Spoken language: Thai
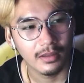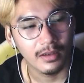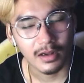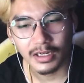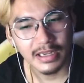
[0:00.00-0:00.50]

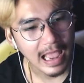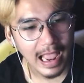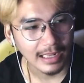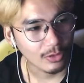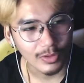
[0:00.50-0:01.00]
แล้วก็ด่า
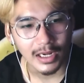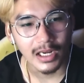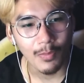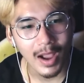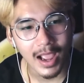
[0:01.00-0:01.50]
ตรงนั้นเล
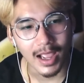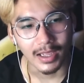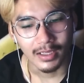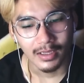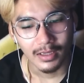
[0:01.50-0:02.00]
ยว่า
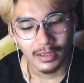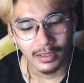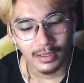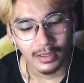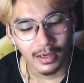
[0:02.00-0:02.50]

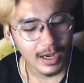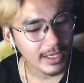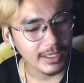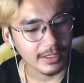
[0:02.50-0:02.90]
เฮ้ย